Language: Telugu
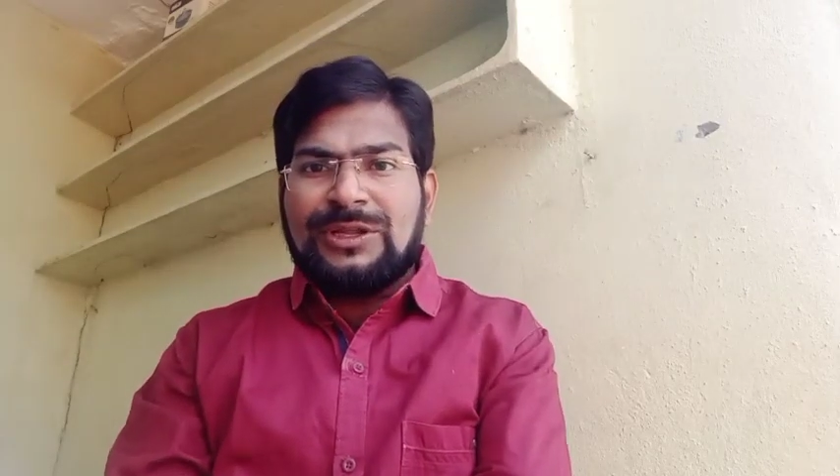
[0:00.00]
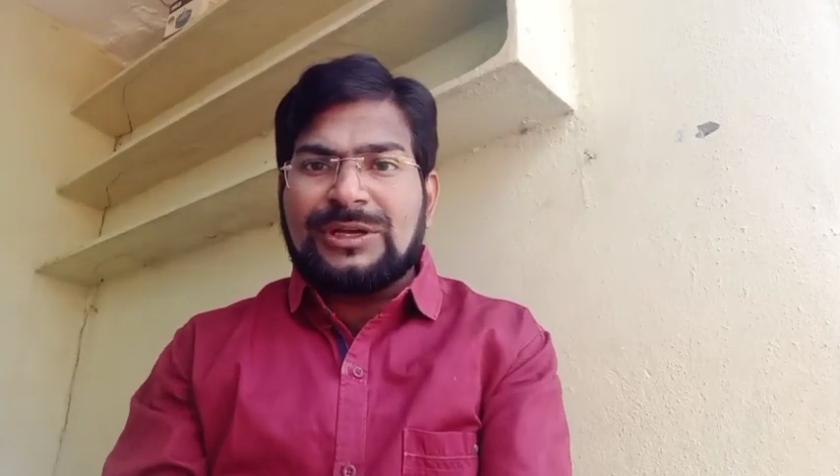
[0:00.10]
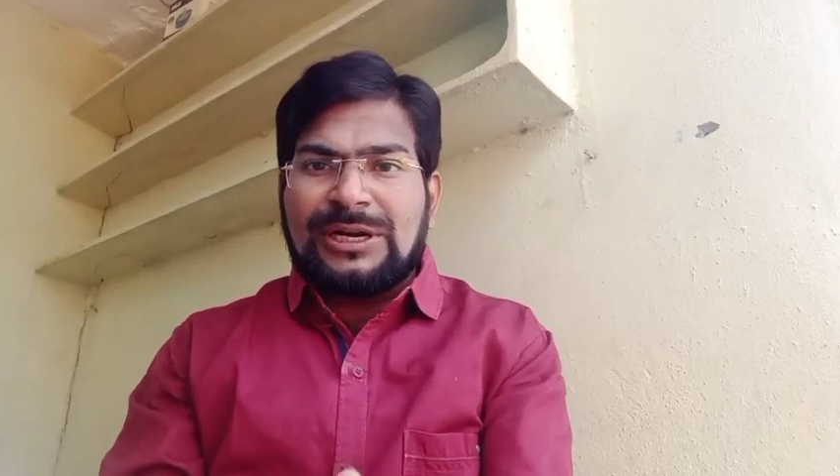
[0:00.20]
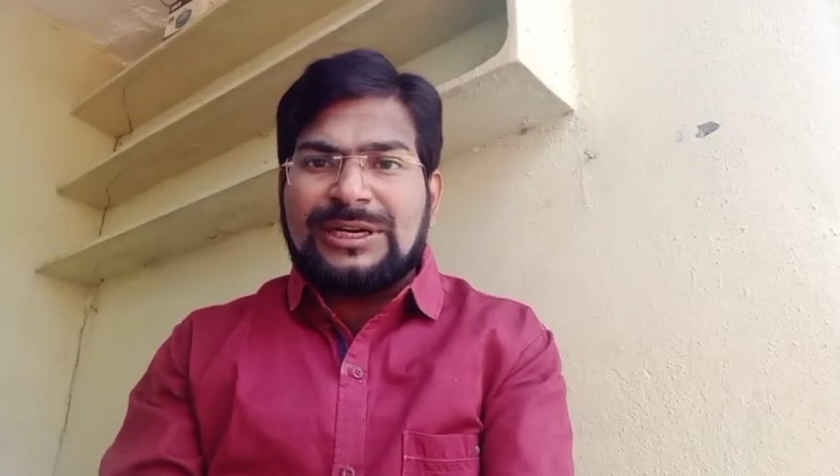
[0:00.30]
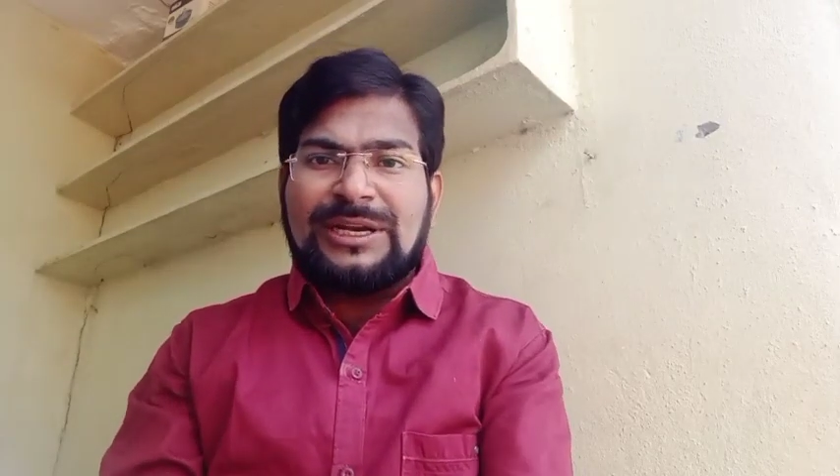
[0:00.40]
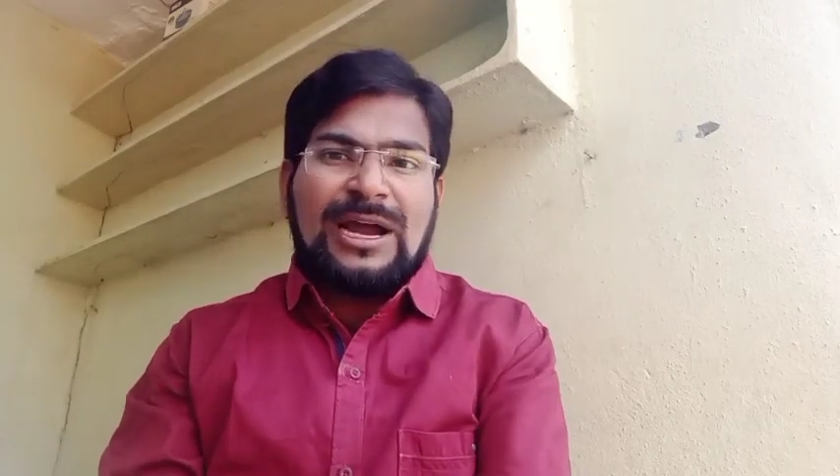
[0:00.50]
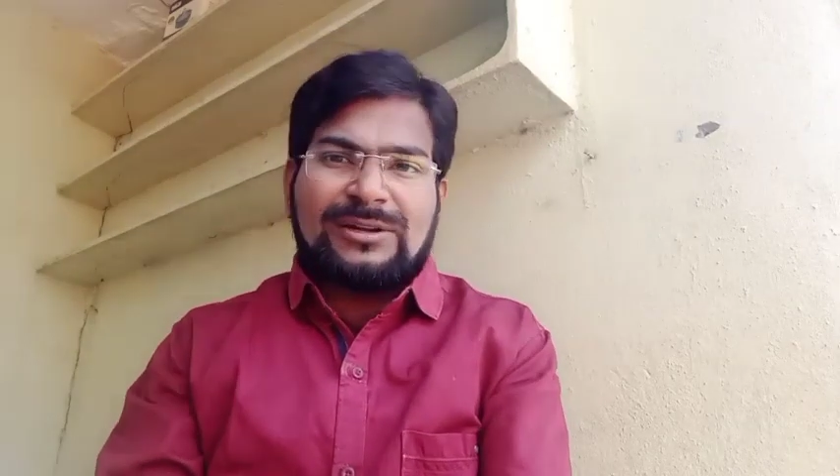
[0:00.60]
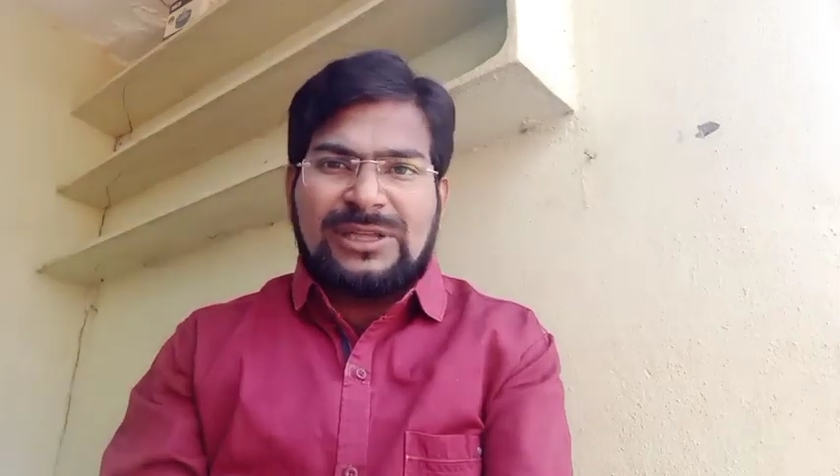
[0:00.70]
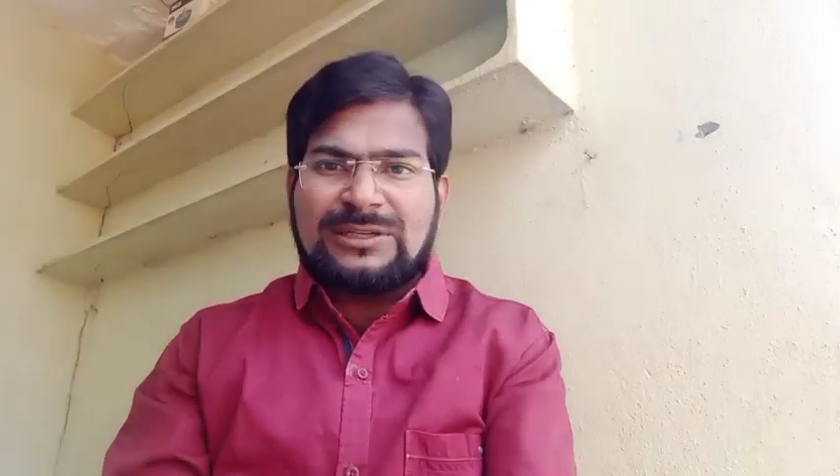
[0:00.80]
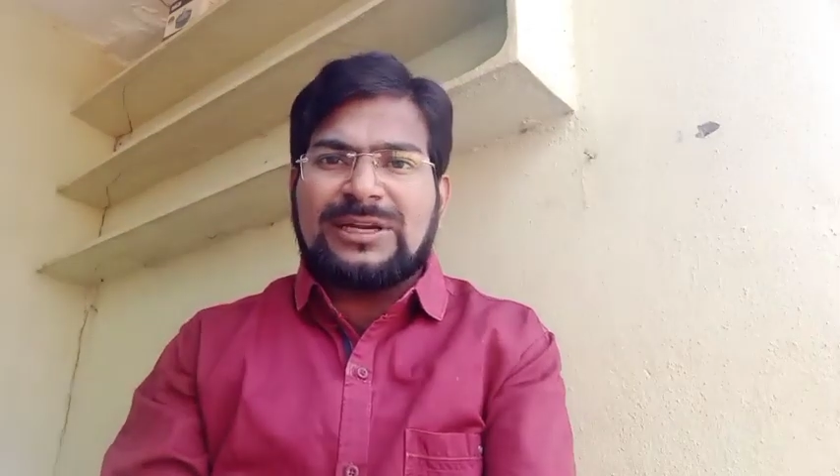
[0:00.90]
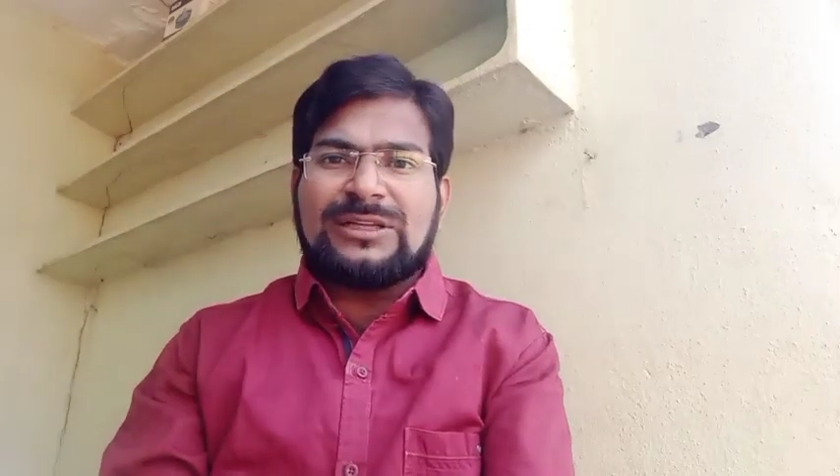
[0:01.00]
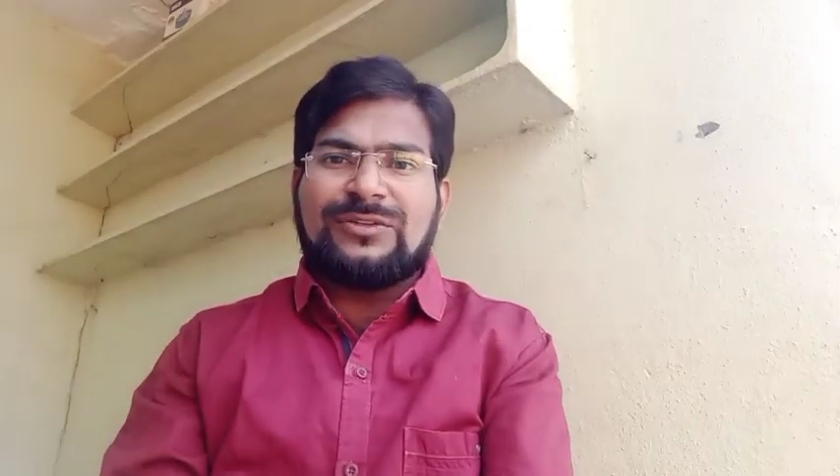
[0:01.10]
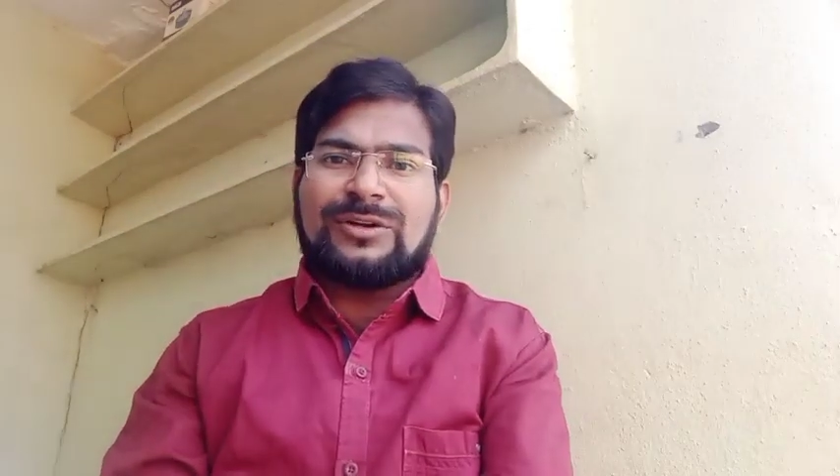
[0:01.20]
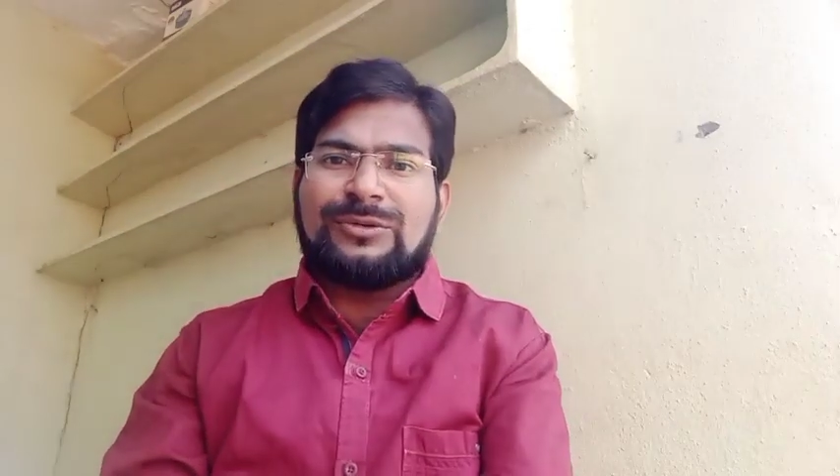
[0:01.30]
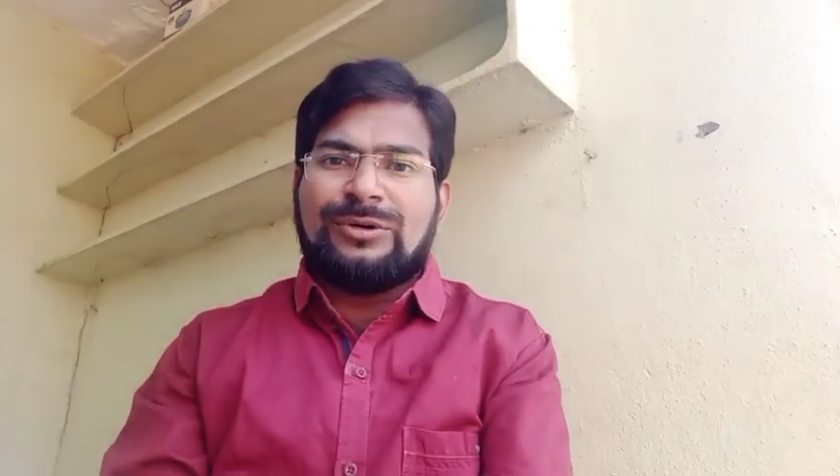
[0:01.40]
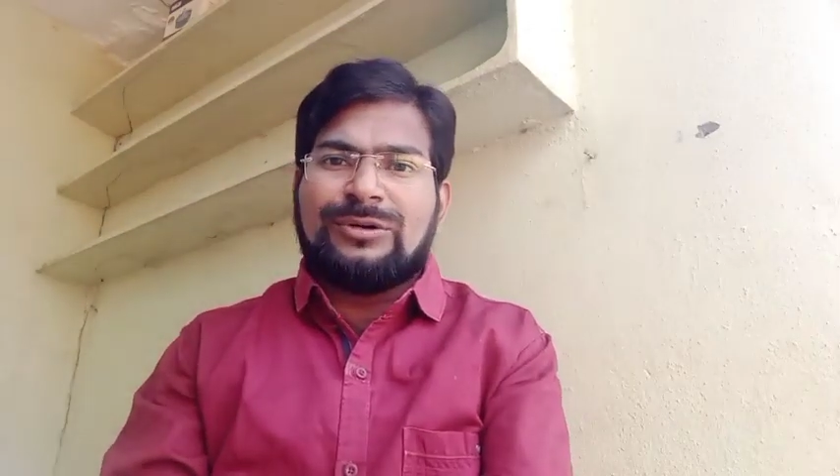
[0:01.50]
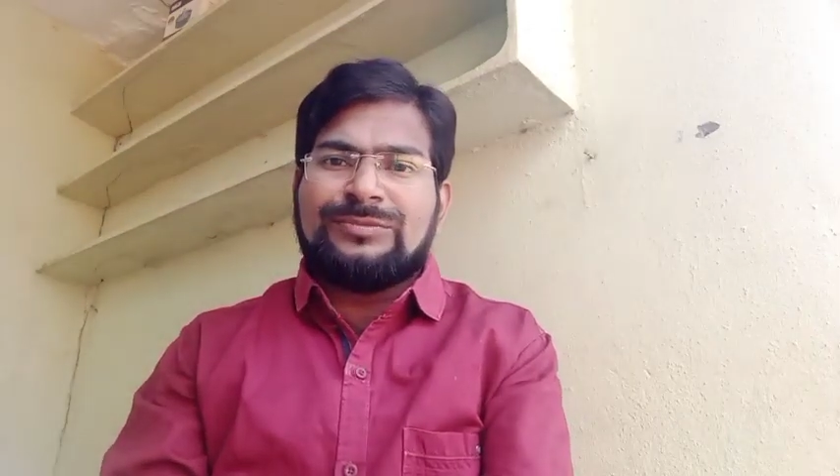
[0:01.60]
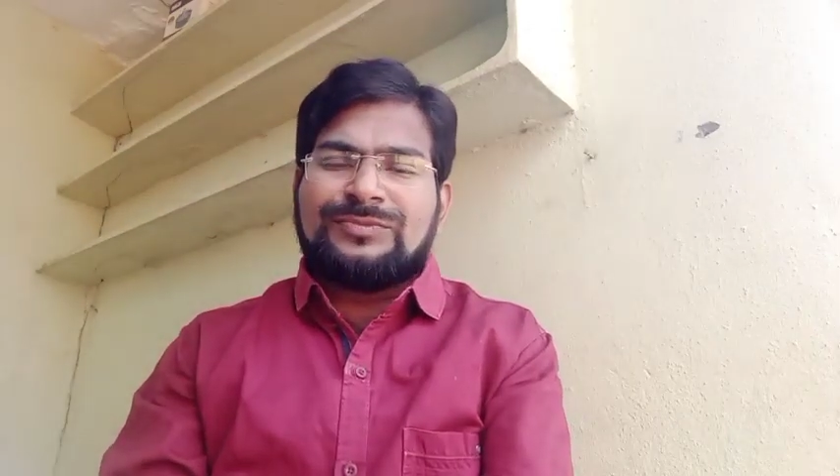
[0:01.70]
ఎందుకంటే నాకు తెలిసినంత వరకు